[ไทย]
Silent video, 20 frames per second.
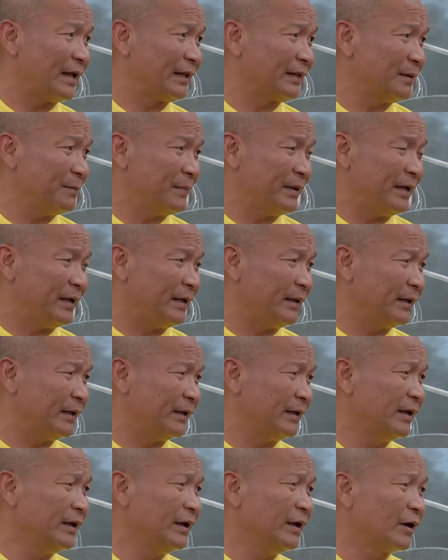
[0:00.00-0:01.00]
ถ้ามี
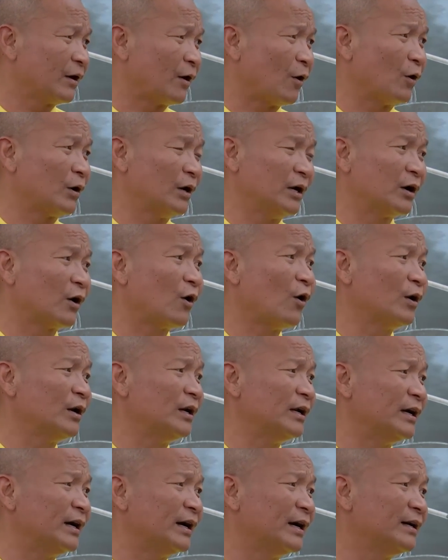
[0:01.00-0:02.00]
ก้อน
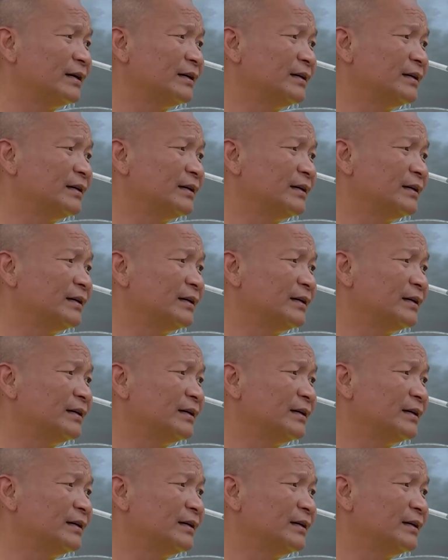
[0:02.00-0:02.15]
เนื้อ